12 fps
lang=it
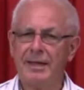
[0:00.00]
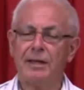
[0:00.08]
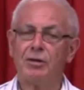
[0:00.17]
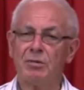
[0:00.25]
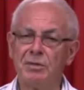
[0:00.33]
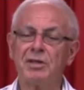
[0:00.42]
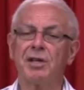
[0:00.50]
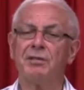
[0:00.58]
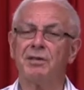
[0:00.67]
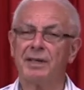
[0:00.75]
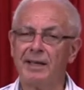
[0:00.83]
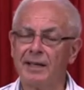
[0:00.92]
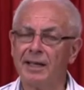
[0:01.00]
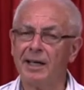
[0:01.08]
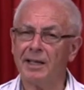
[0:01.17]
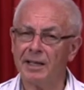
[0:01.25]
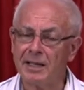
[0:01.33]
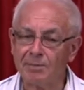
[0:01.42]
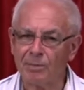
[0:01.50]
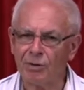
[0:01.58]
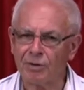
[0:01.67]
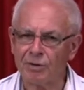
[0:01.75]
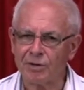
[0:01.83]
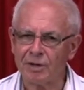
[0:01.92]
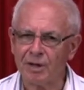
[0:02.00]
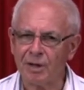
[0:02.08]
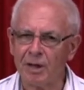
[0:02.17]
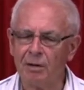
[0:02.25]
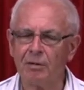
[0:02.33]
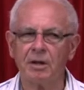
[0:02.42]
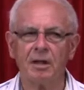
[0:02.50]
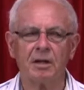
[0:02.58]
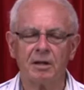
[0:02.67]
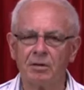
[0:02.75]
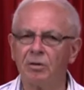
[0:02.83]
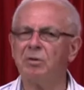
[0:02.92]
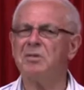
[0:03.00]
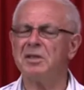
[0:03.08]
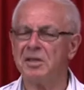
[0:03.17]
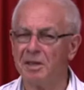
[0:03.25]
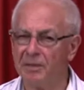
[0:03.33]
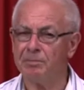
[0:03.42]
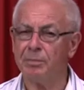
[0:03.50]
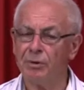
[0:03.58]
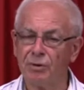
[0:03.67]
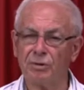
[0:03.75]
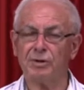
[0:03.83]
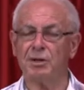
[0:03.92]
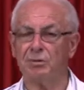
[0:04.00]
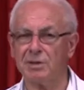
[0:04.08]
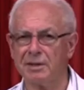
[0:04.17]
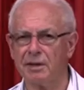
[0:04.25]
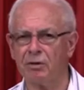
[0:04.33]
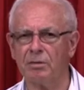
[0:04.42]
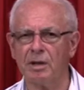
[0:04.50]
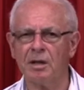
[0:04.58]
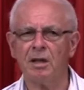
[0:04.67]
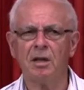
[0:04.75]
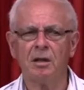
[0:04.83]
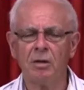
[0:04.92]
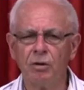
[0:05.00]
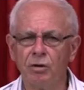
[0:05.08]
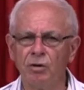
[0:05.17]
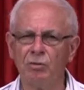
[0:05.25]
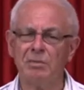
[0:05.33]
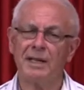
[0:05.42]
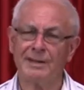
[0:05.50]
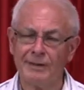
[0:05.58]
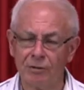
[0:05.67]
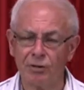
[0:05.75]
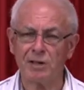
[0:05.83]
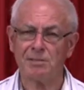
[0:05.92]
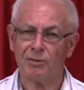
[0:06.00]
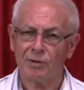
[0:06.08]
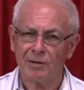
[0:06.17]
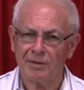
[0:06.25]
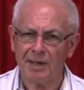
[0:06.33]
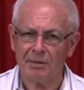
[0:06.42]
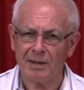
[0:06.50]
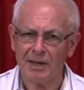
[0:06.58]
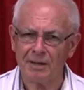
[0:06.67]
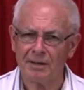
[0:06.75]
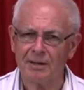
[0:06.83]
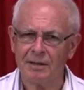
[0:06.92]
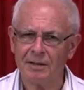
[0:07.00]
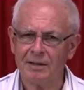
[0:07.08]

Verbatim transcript: cominci a vedere le risposte, allora cominci a porti questa domanda. Oh, ma Dio risponde veramente.